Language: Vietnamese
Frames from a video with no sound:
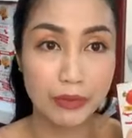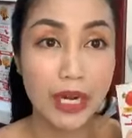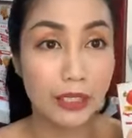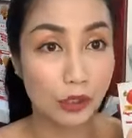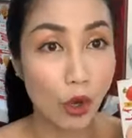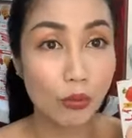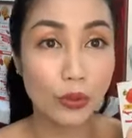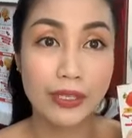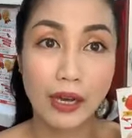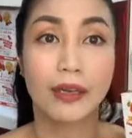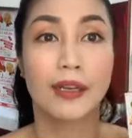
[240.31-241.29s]
rất là tốt của
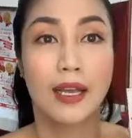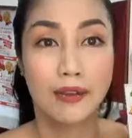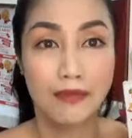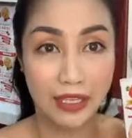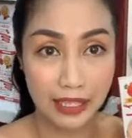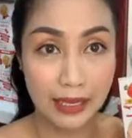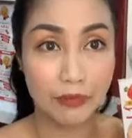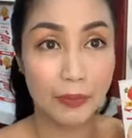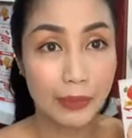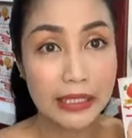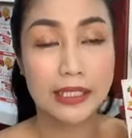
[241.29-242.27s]
Nhật về tiệm cho
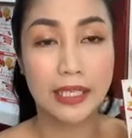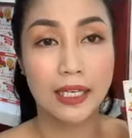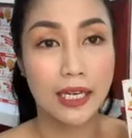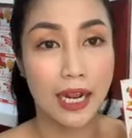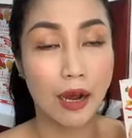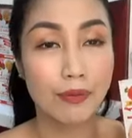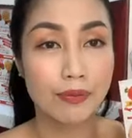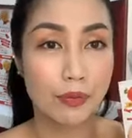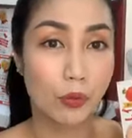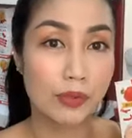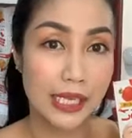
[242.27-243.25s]
mình, cho nên là Ốc
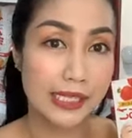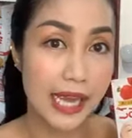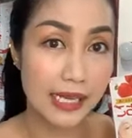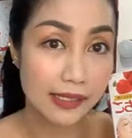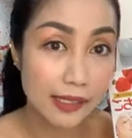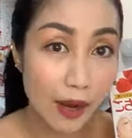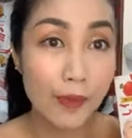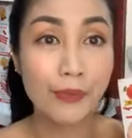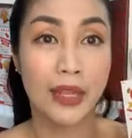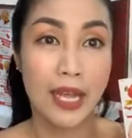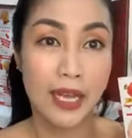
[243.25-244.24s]
cũng sẽ sang sớm
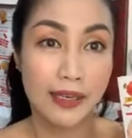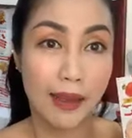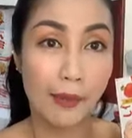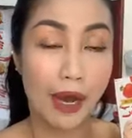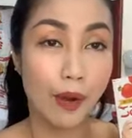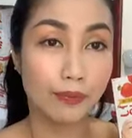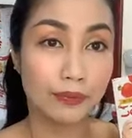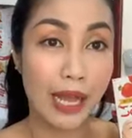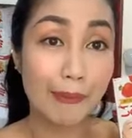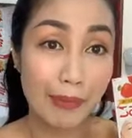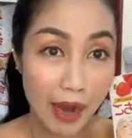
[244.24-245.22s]
để mà Ốc
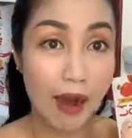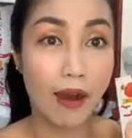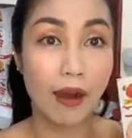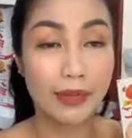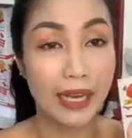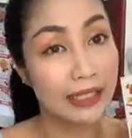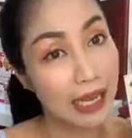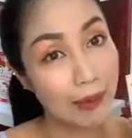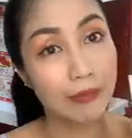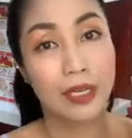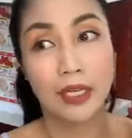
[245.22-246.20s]
thăm họ, Ốc ghé
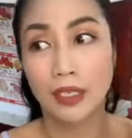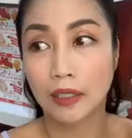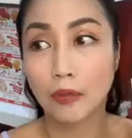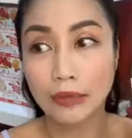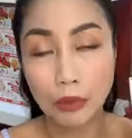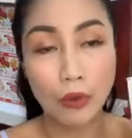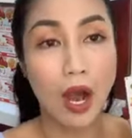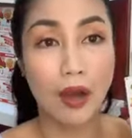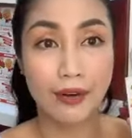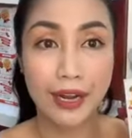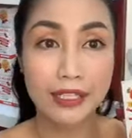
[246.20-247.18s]
thăm công ty của
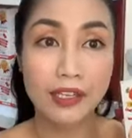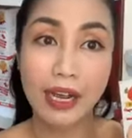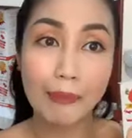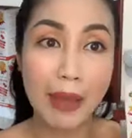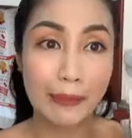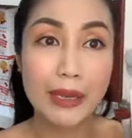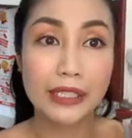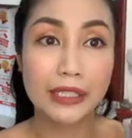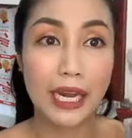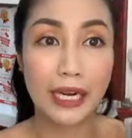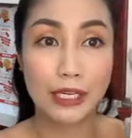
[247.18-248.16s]
họ để cho các bạn biết
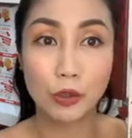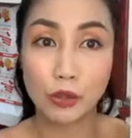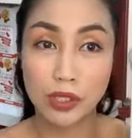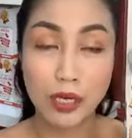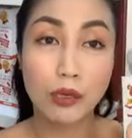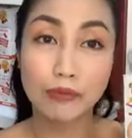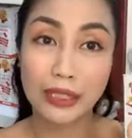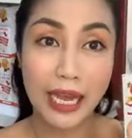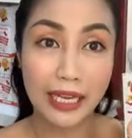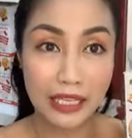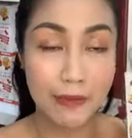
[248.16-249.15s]
rằng là trụ sở công ty
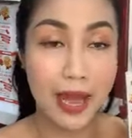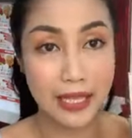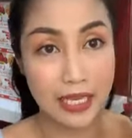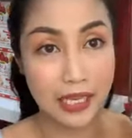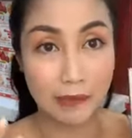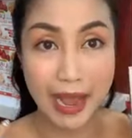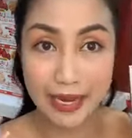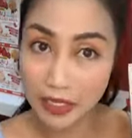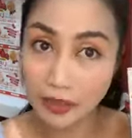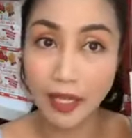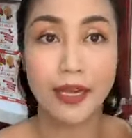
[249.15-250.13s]
Akiba tại Nhật Bản
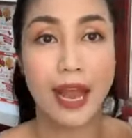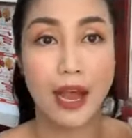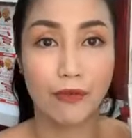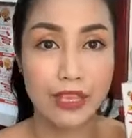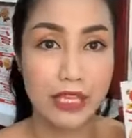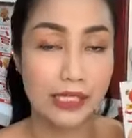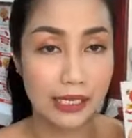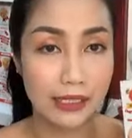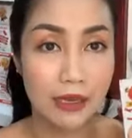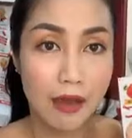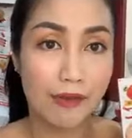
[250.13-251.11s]
như thế nào và những
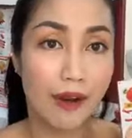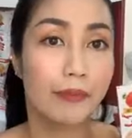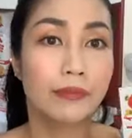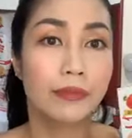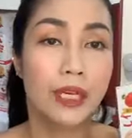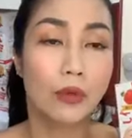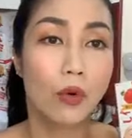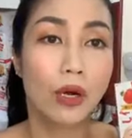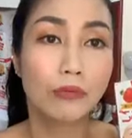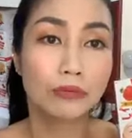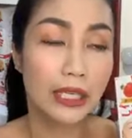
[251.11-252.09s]
sản phẩm của
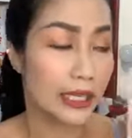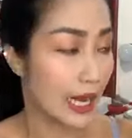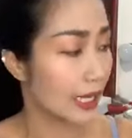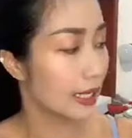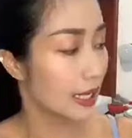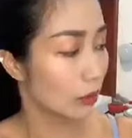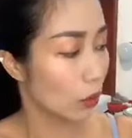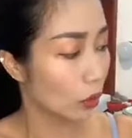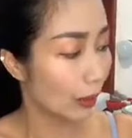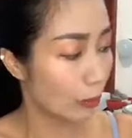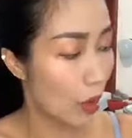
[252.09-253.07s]
công ty này, của
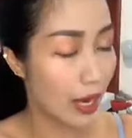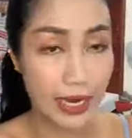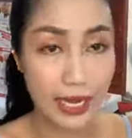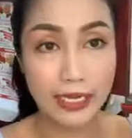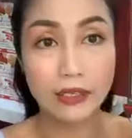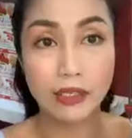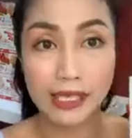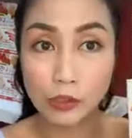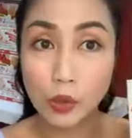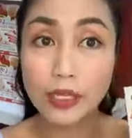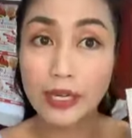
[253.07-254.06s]
tập đoàn này được sản
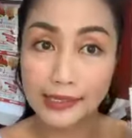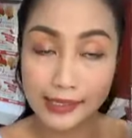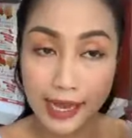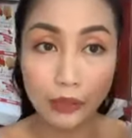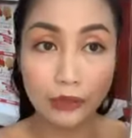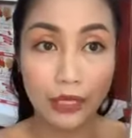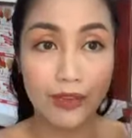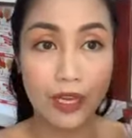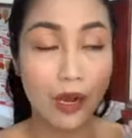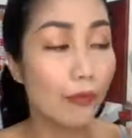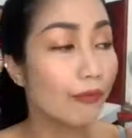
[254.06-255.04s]
xuất ra sao. Tại vì
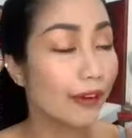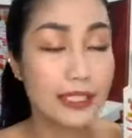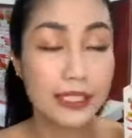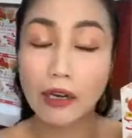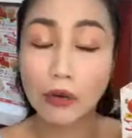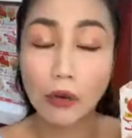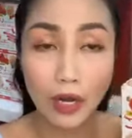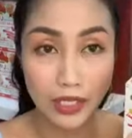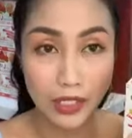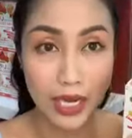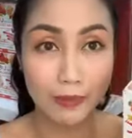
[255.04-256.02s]
không phải chỉ có
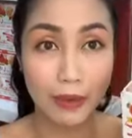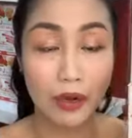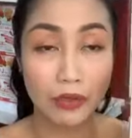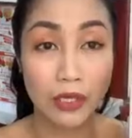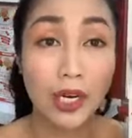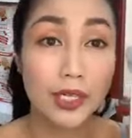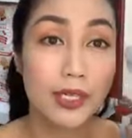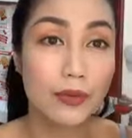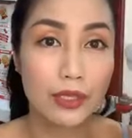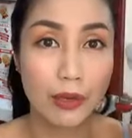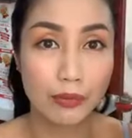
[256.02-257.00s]
collagen mà còn rất là nhiều
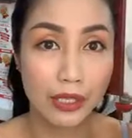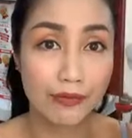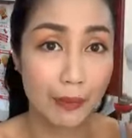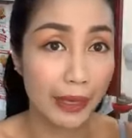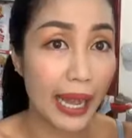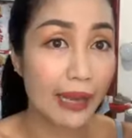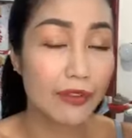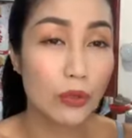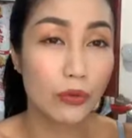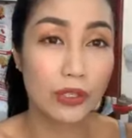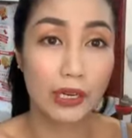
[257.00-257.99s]
những dòng sản phẩm khác, ví
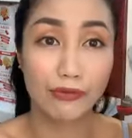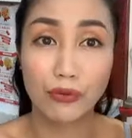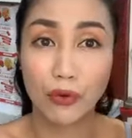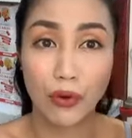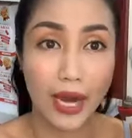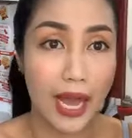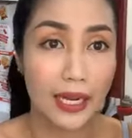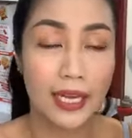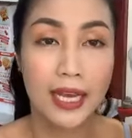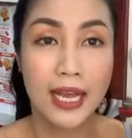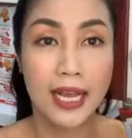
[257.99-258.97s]
dụ như là Fucoidan
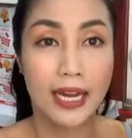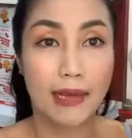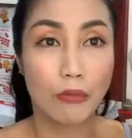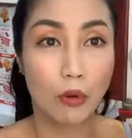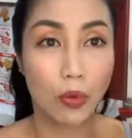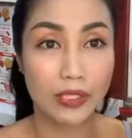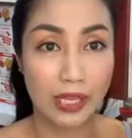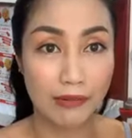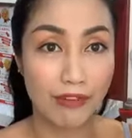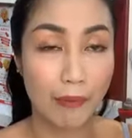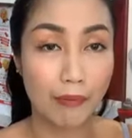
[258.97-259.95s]
là một loại sản
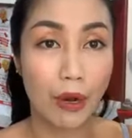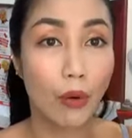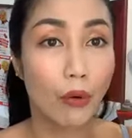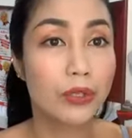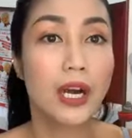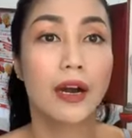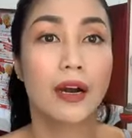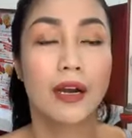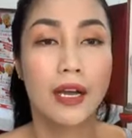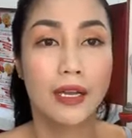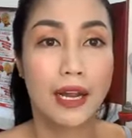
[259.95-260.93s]
phẩm mà hỗ trợ
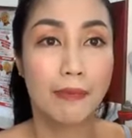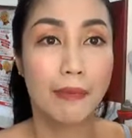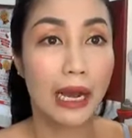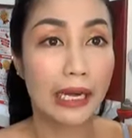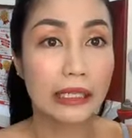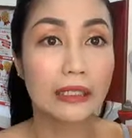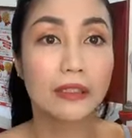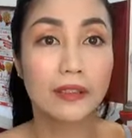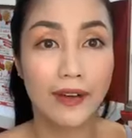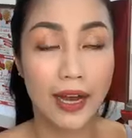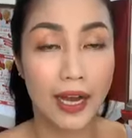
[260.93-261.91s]
để mà ngăn
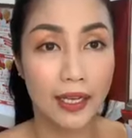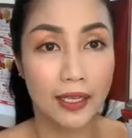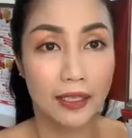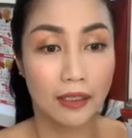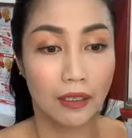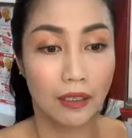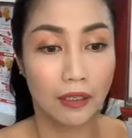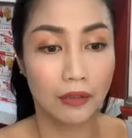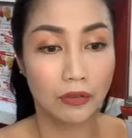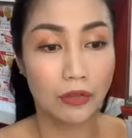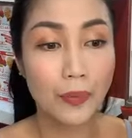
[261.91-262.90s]
ngừa và
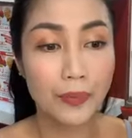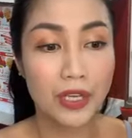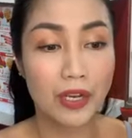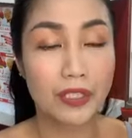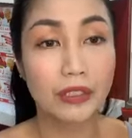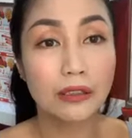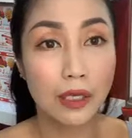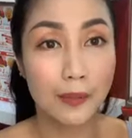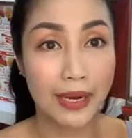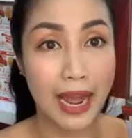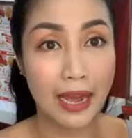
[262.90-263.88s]
Uh, giúp cho những người
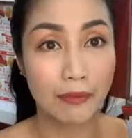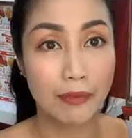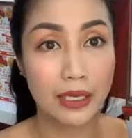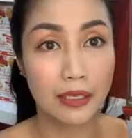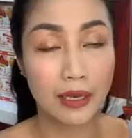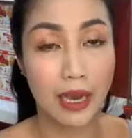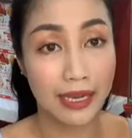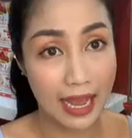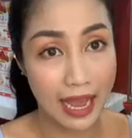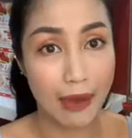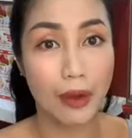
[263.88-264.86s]
mà đang bị hành
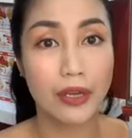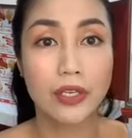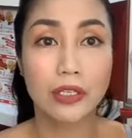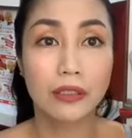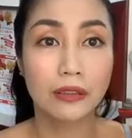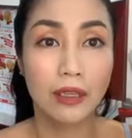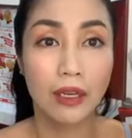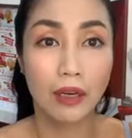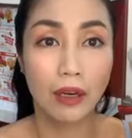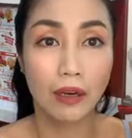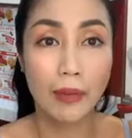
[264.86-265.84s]
hạ bởi chứng
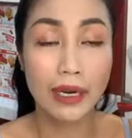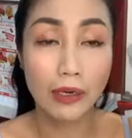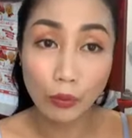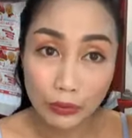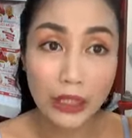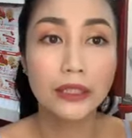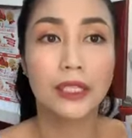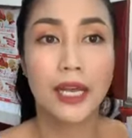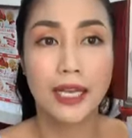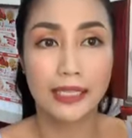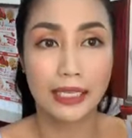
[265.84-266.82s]
uh, bệnh ung thư
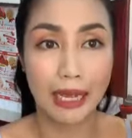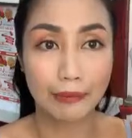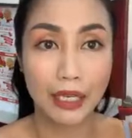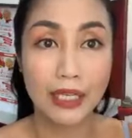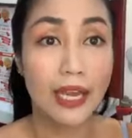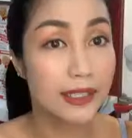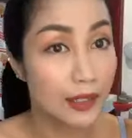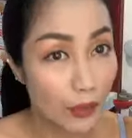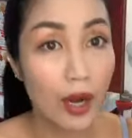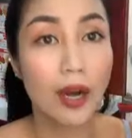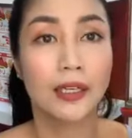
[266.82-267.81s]
sẽ cảm thấy dễ chịu
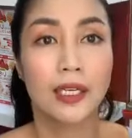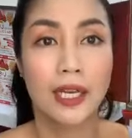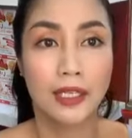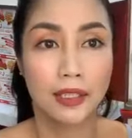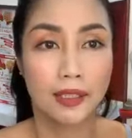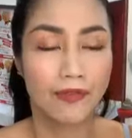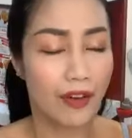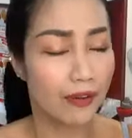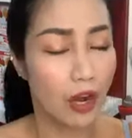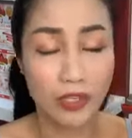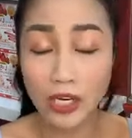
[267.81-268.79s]
hơn. Thì và
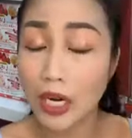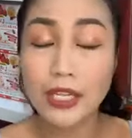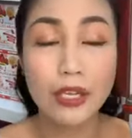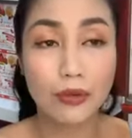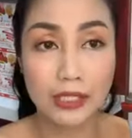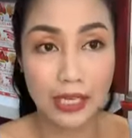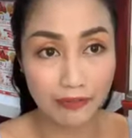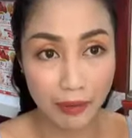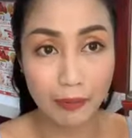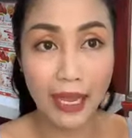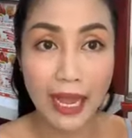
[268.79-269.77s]
còn rất là nhiều những sản
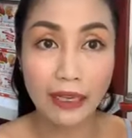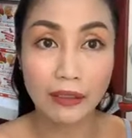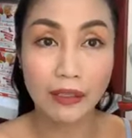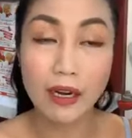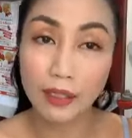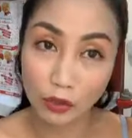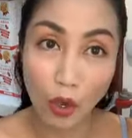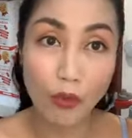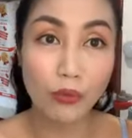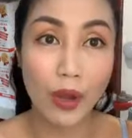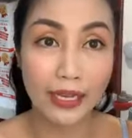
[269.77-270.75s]
phẩm khác rất là
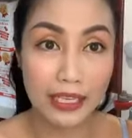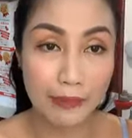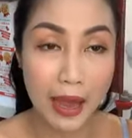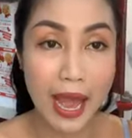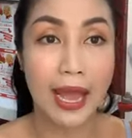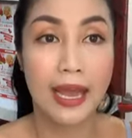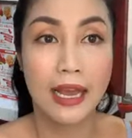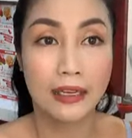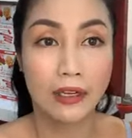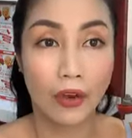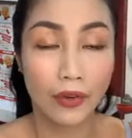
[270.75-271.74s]
tốt của Akiba
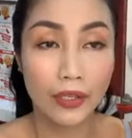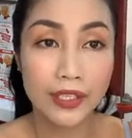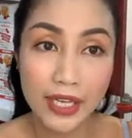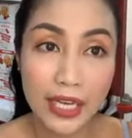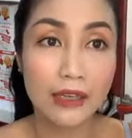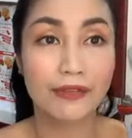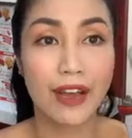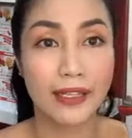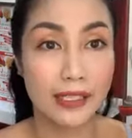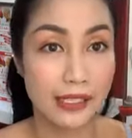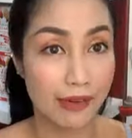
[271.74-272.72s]
nói riêng và
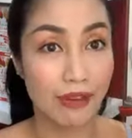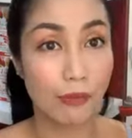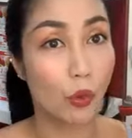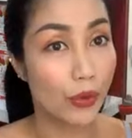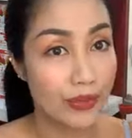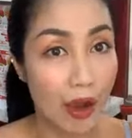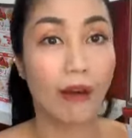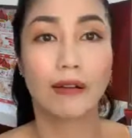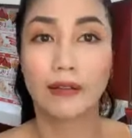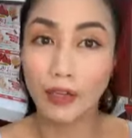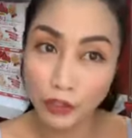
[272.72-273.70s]
những sản phẩm của Nhật
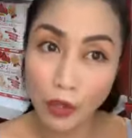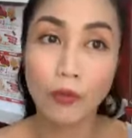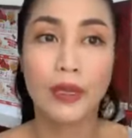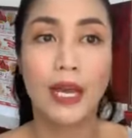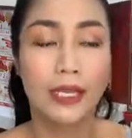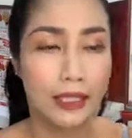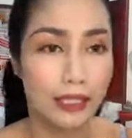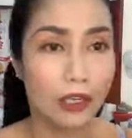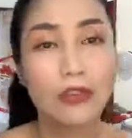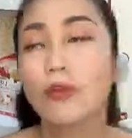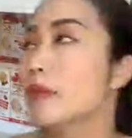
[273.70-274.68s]
nói chung. Thì
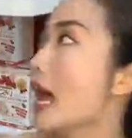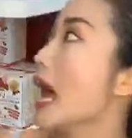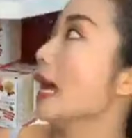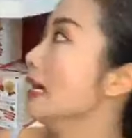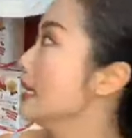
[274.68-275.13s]
nói chung là